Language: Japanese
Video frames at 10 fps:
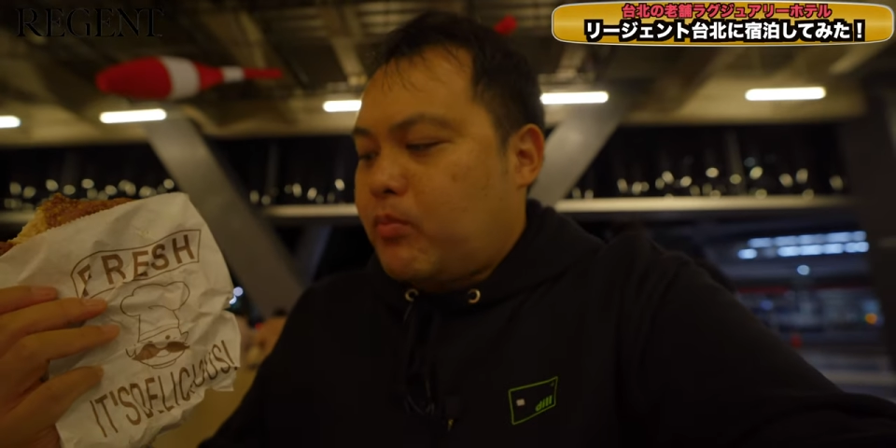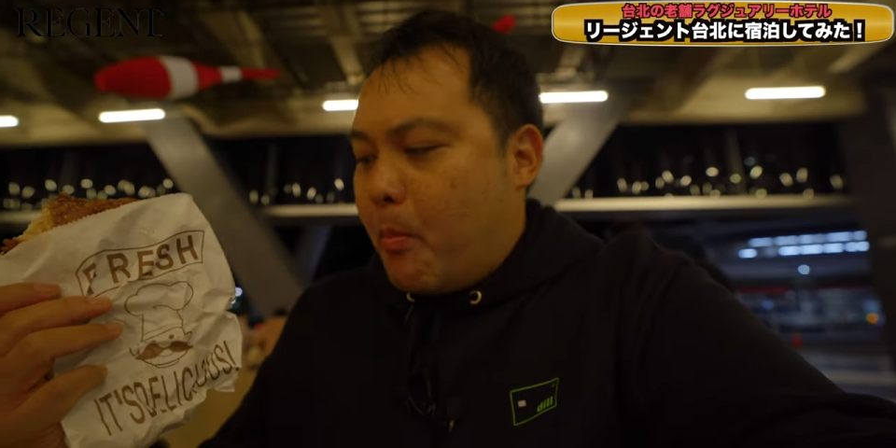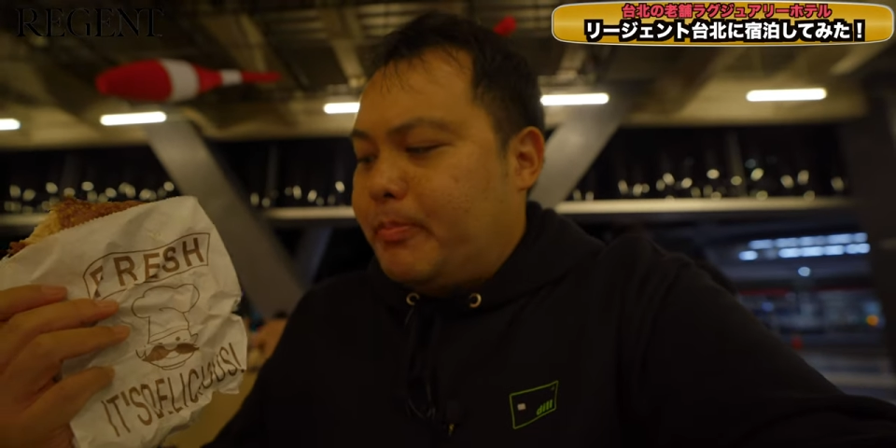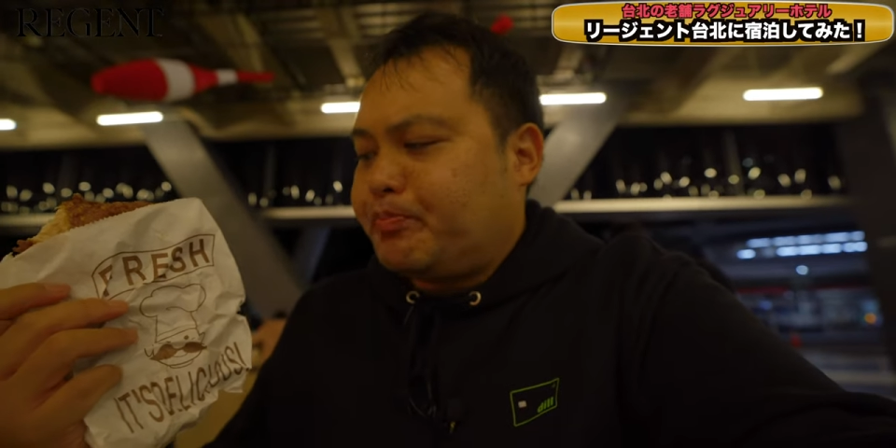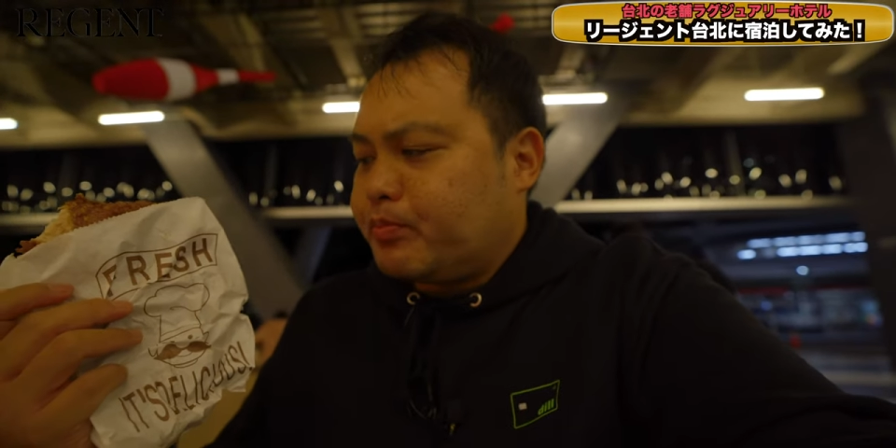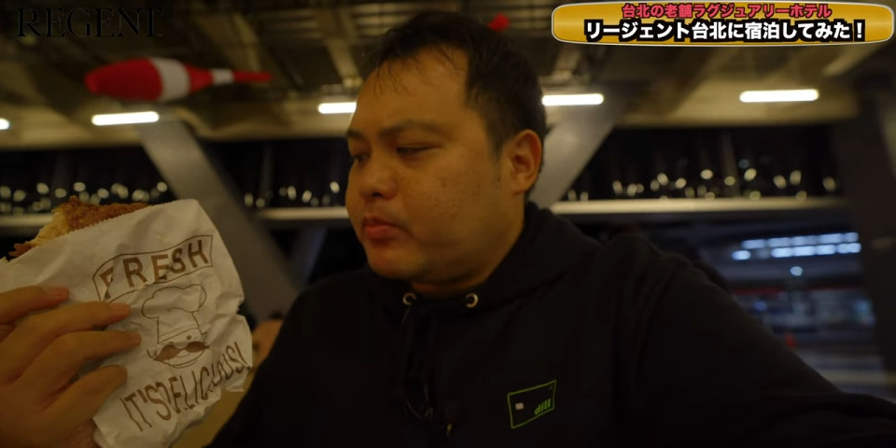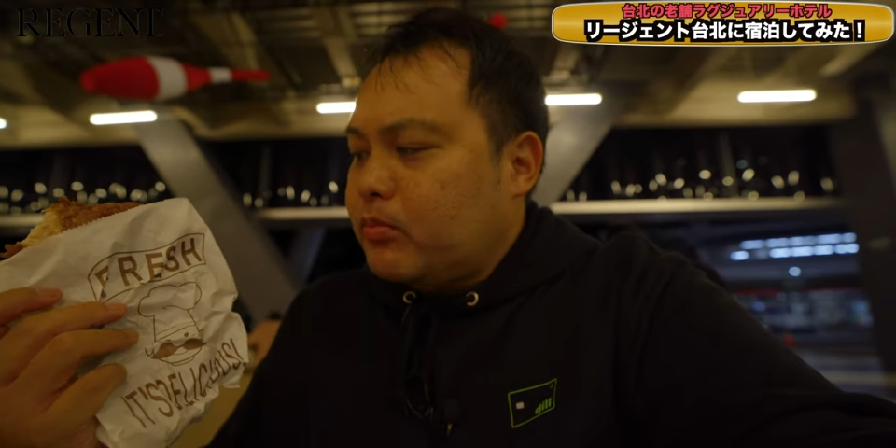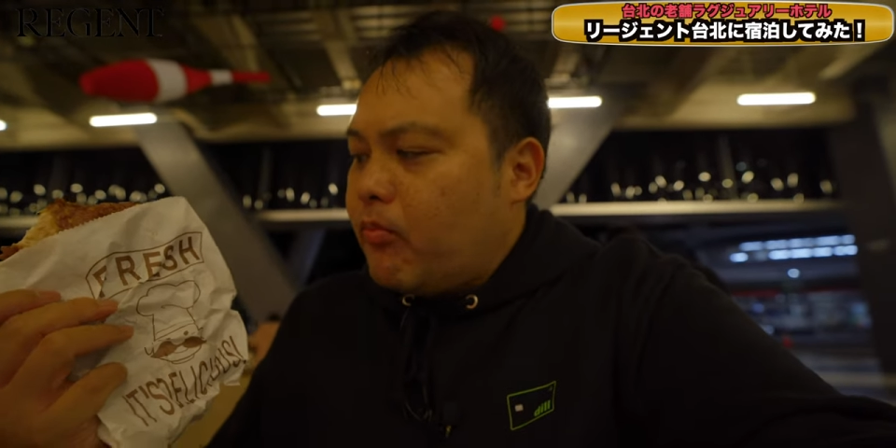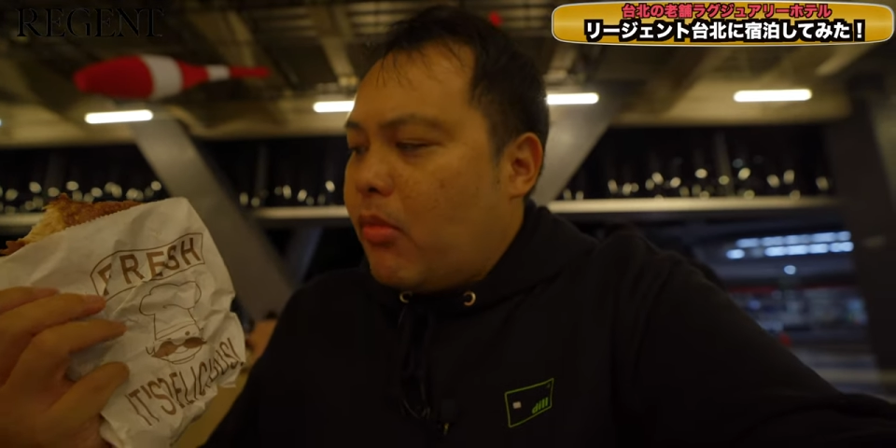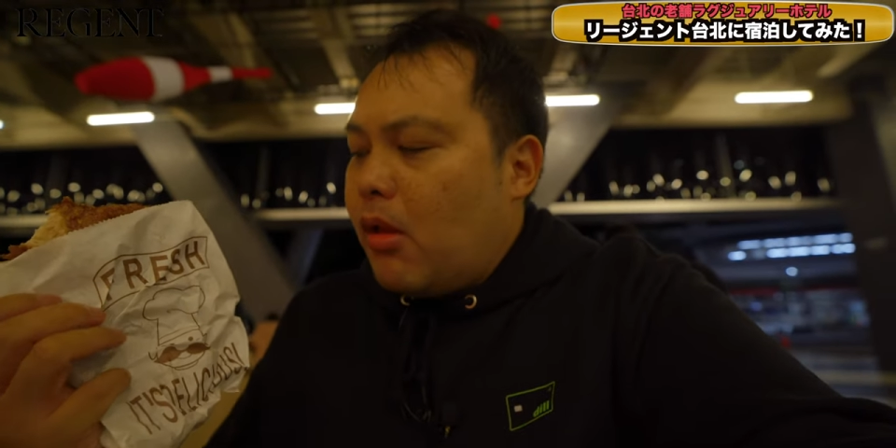うん
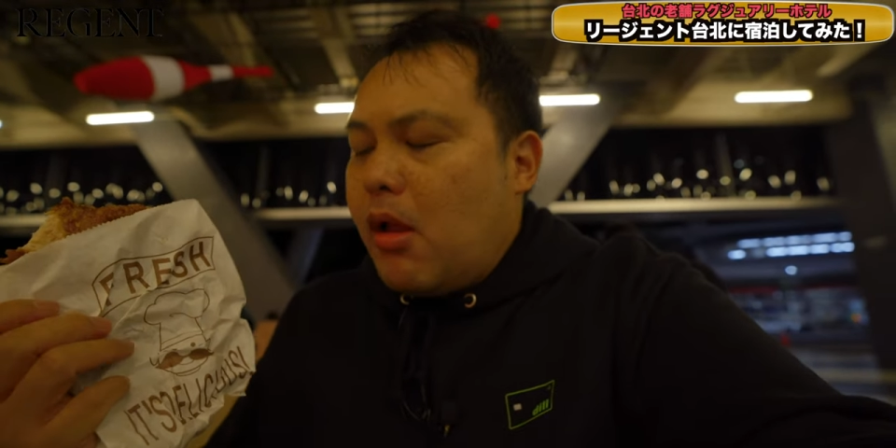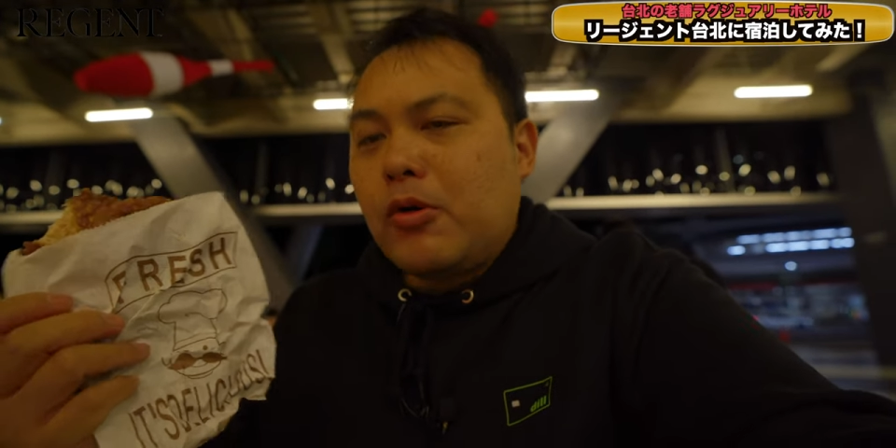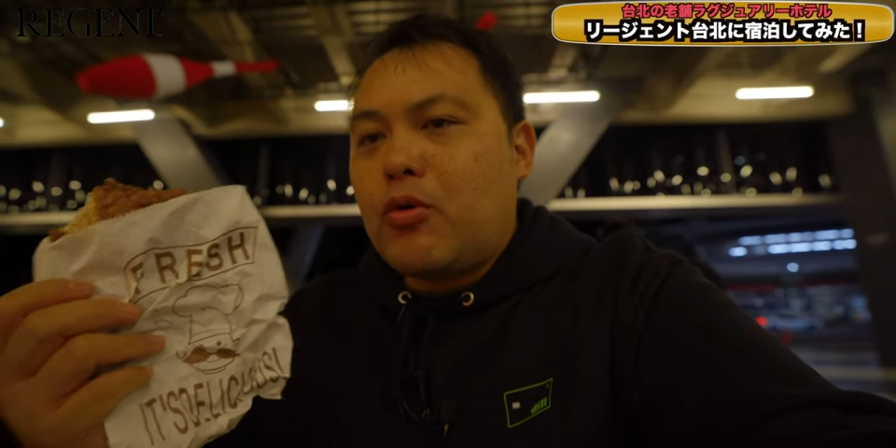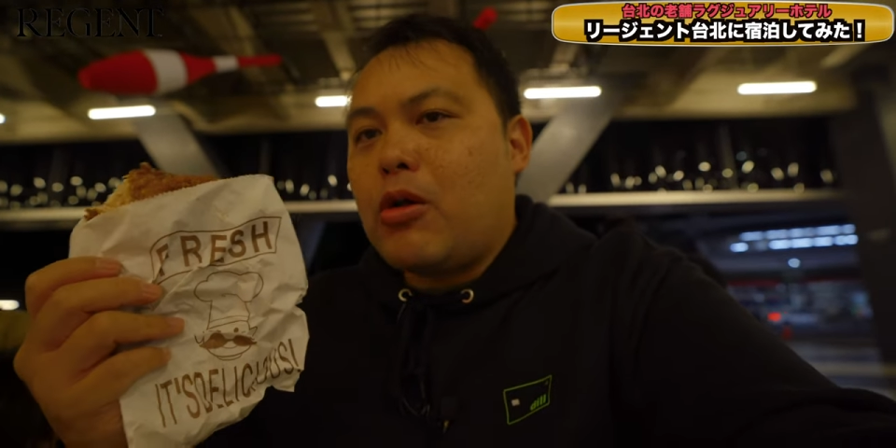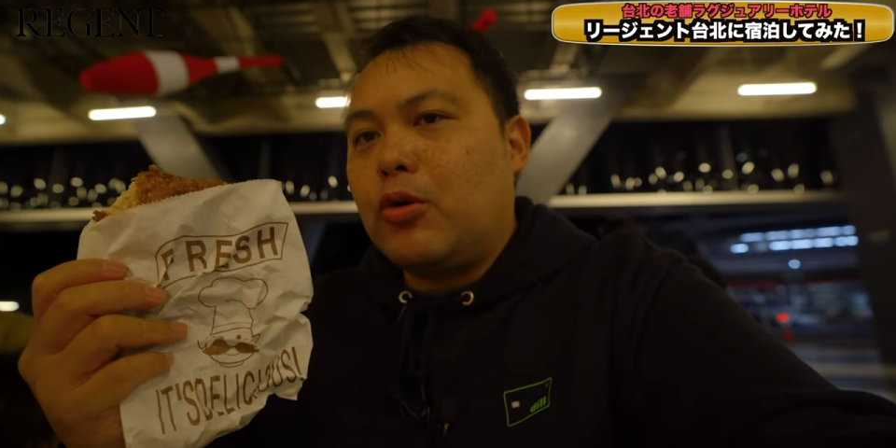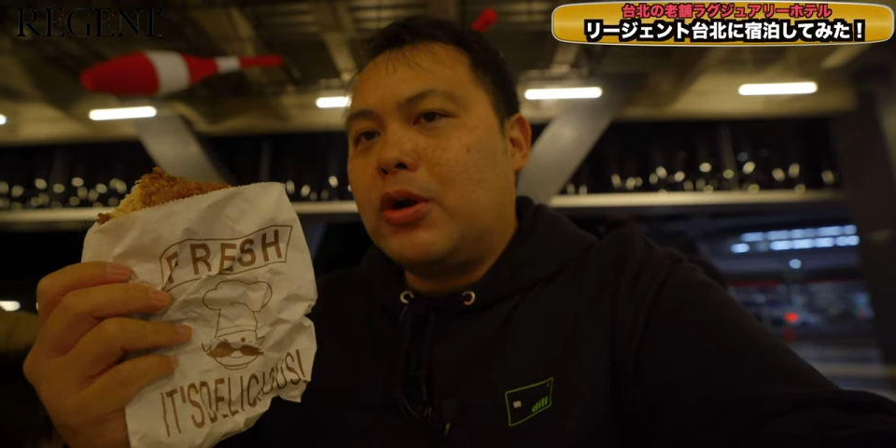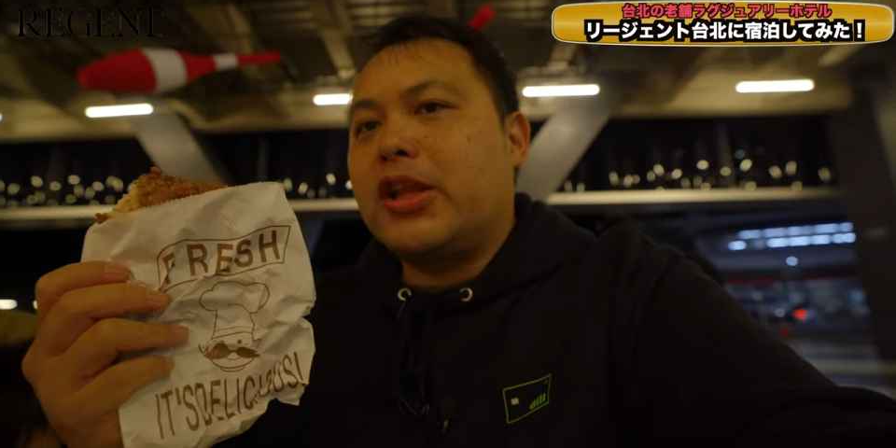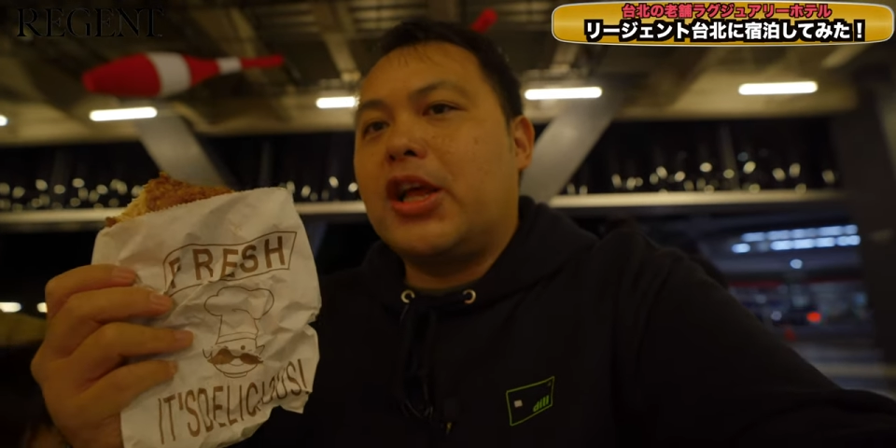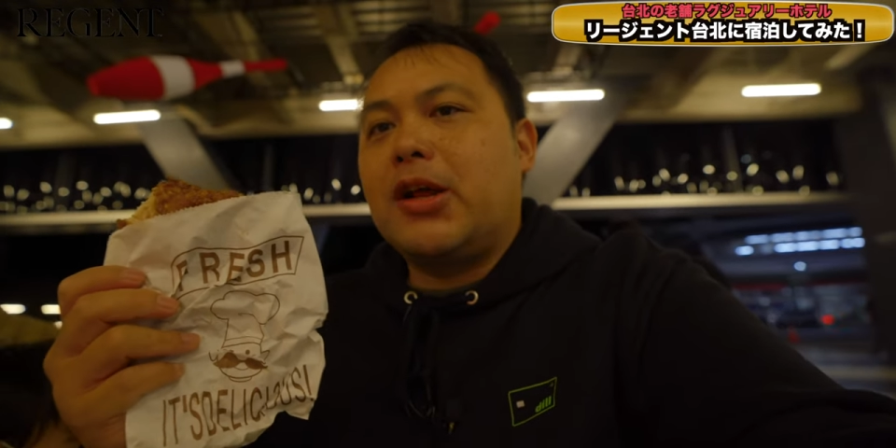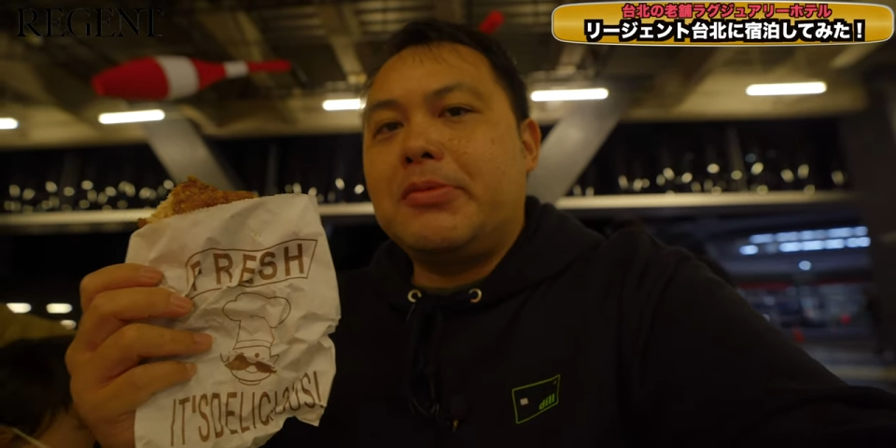これ
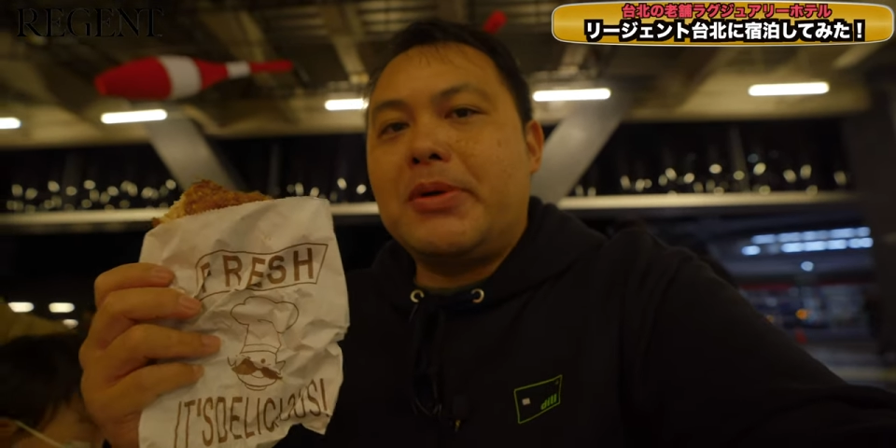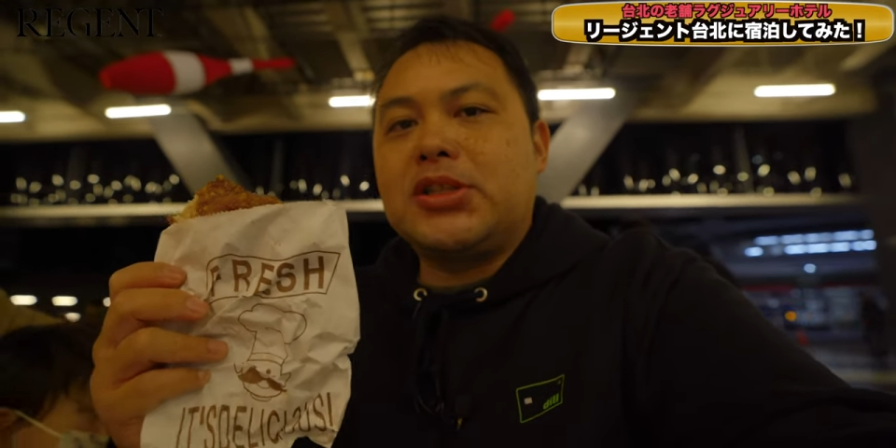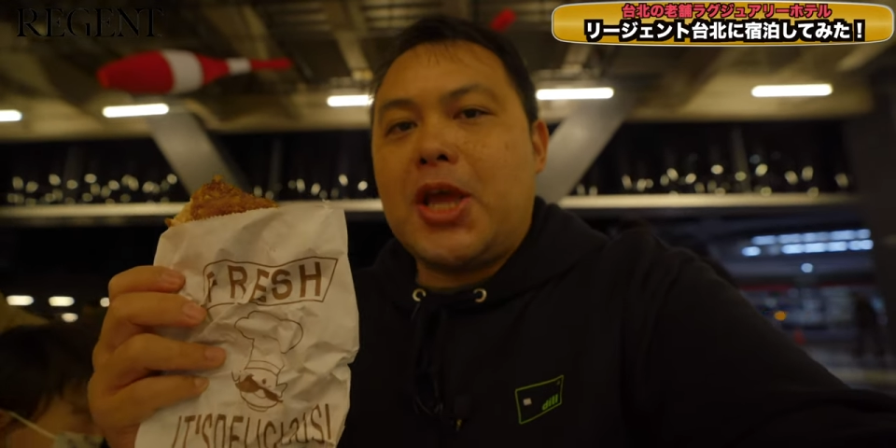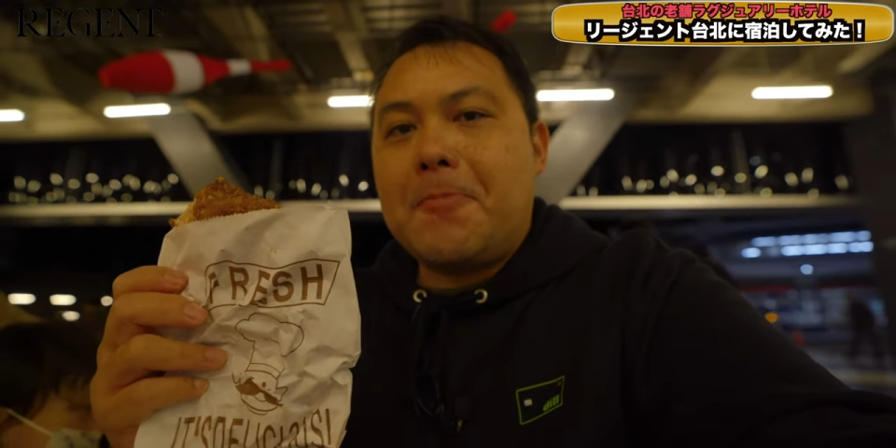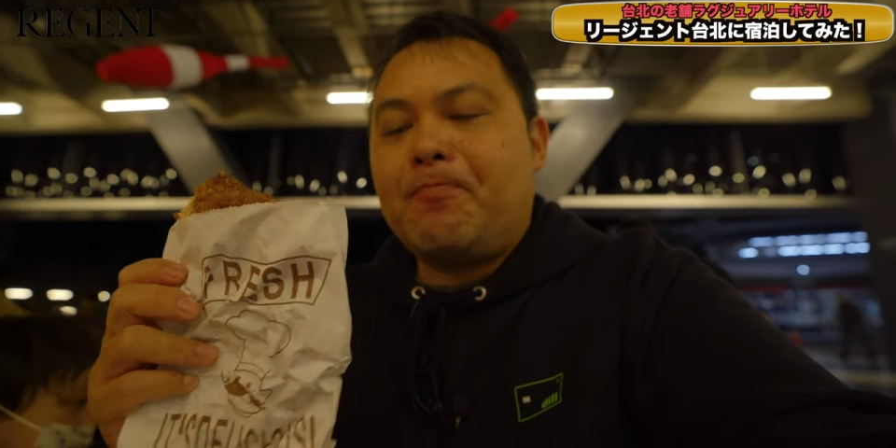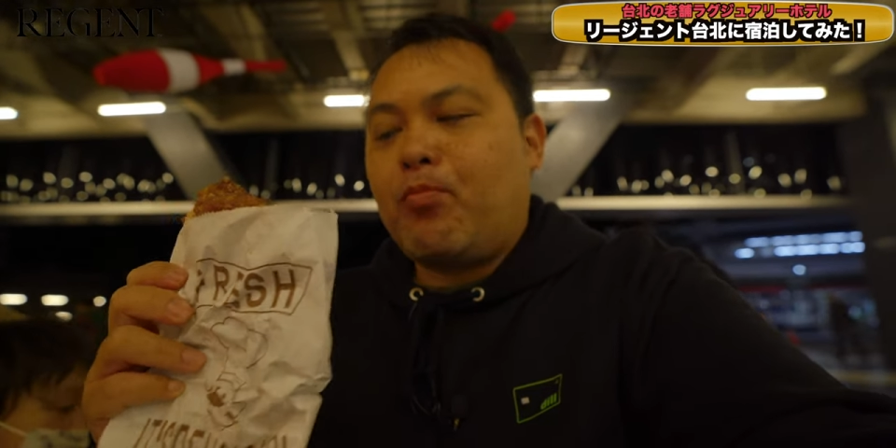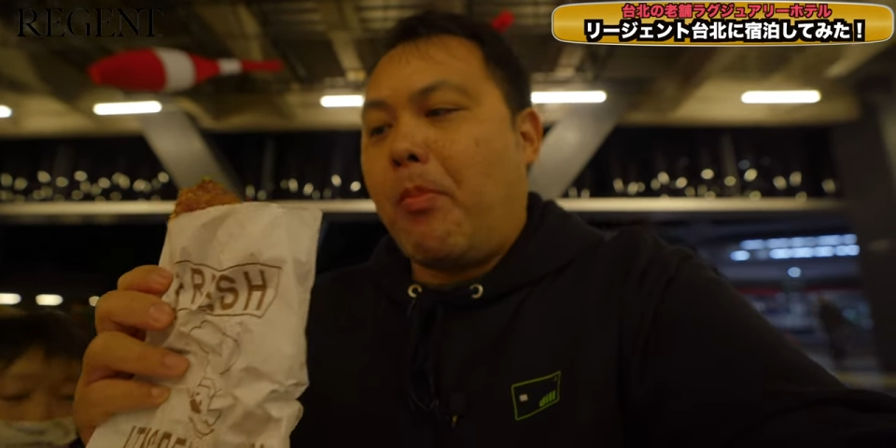は並びますね